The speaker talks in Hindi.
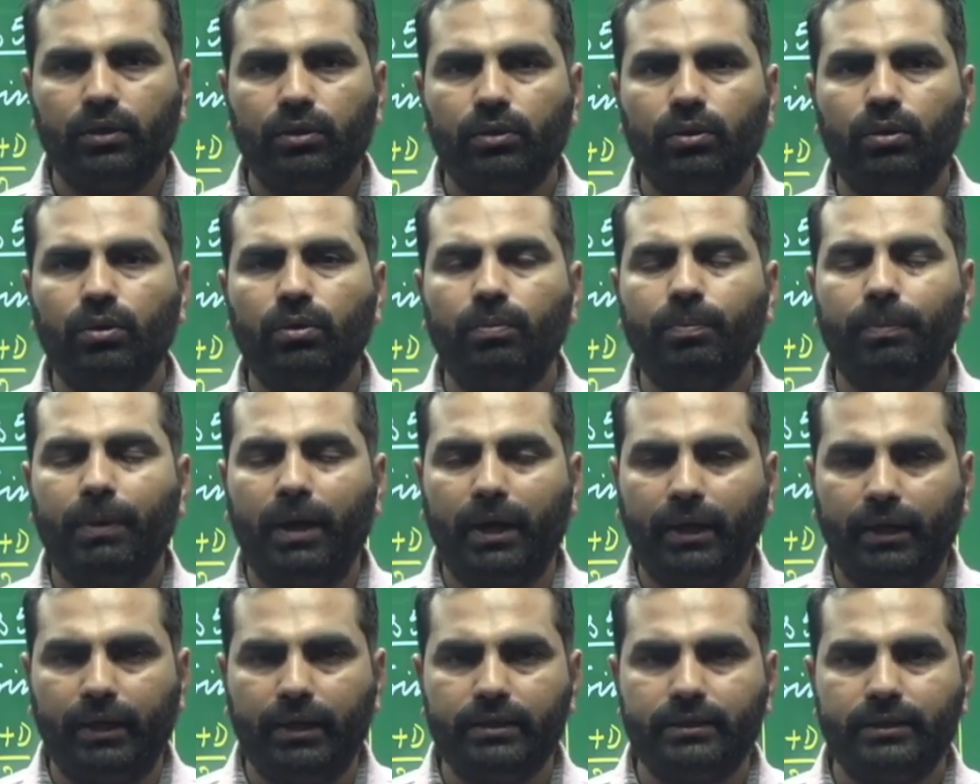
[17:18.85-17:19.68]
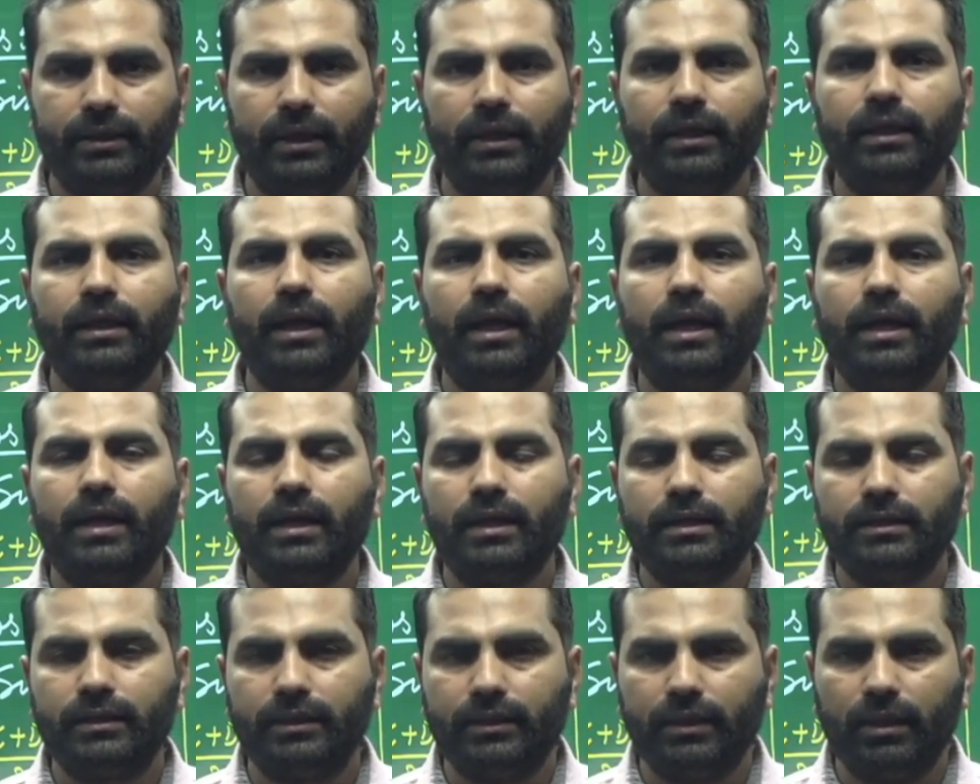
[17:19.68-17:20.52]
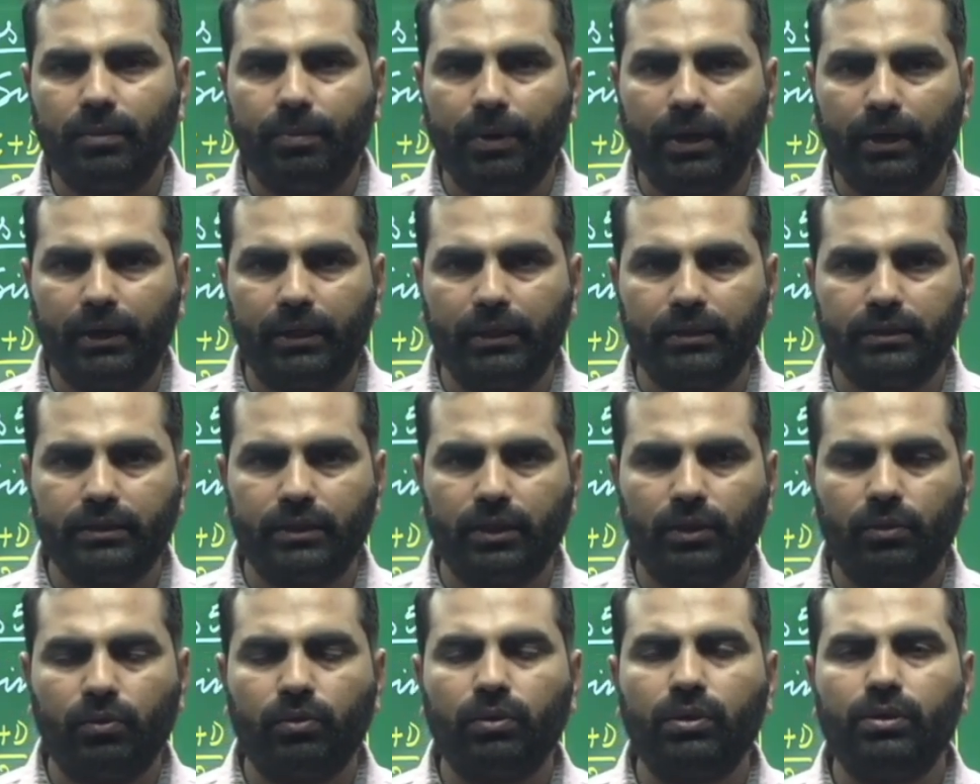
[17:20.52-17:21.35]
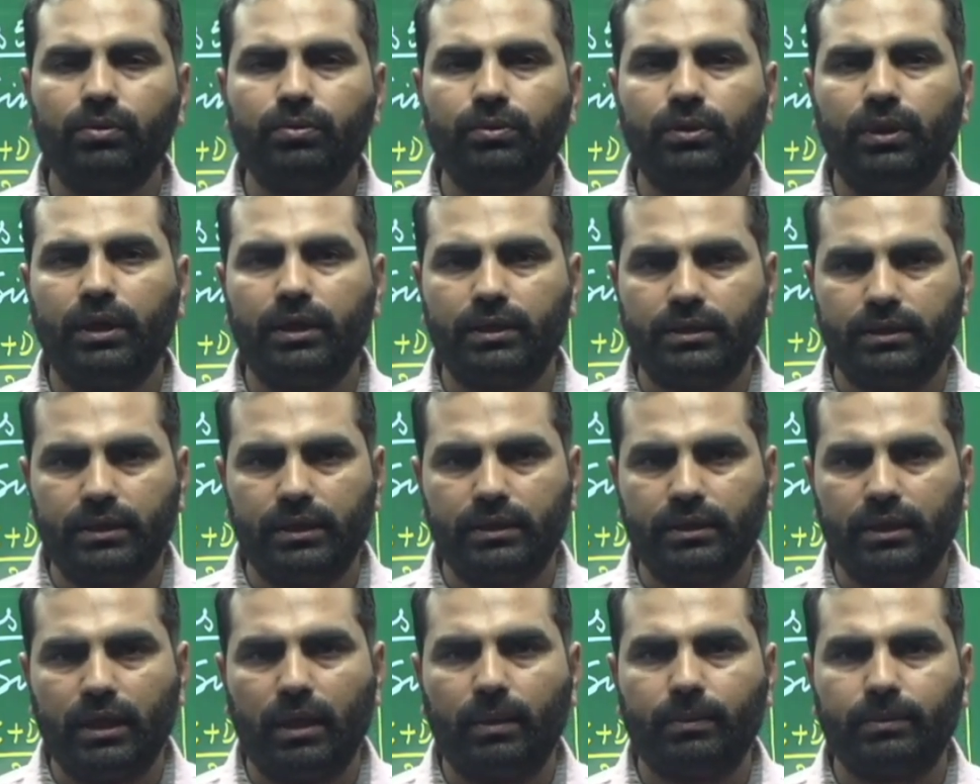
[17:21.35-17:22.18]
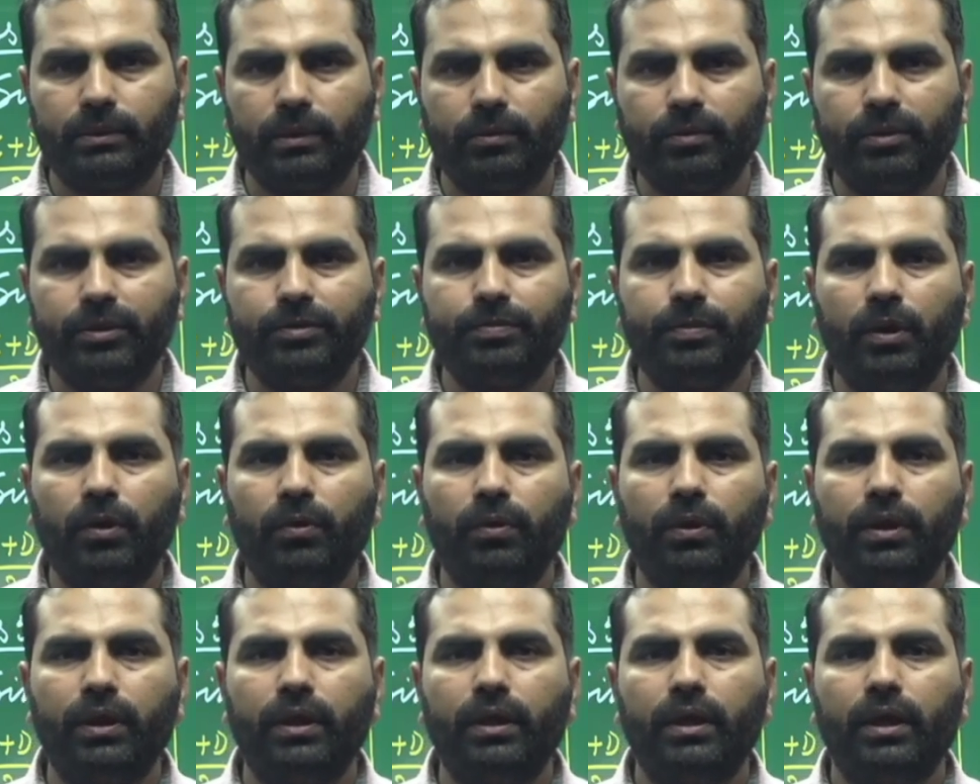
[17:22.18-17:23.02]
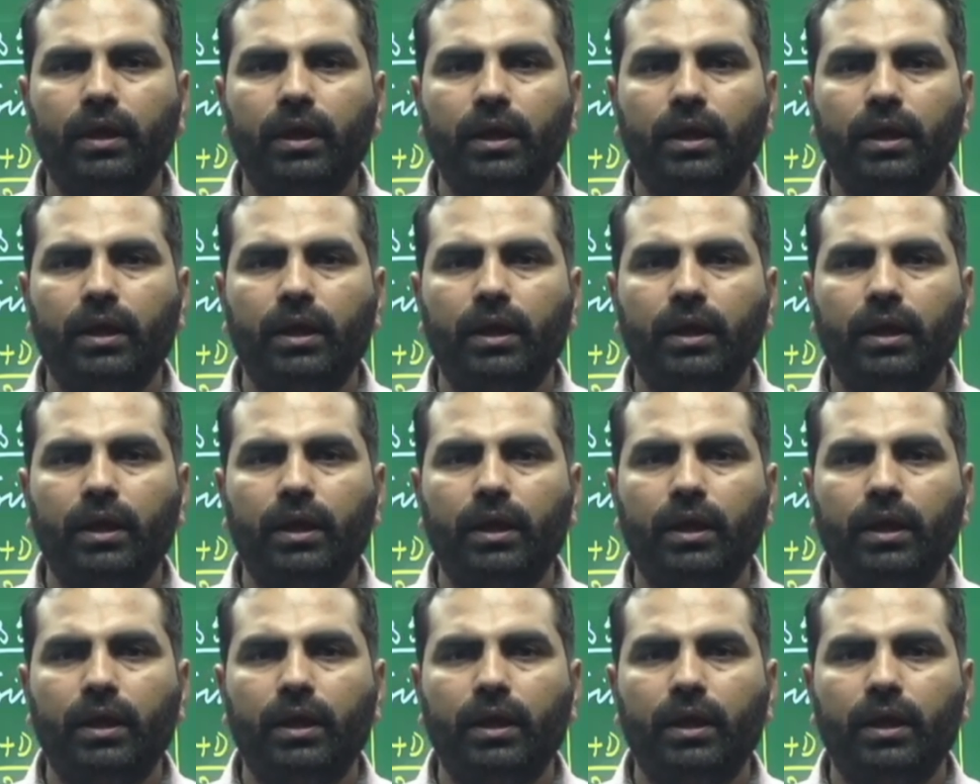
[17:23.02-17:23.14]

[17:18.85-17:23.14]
तो प्रैक्टिस से ही आएगा जितना प्रैक्टिस करोगे उतने अच्छे से आप समझ पाओगे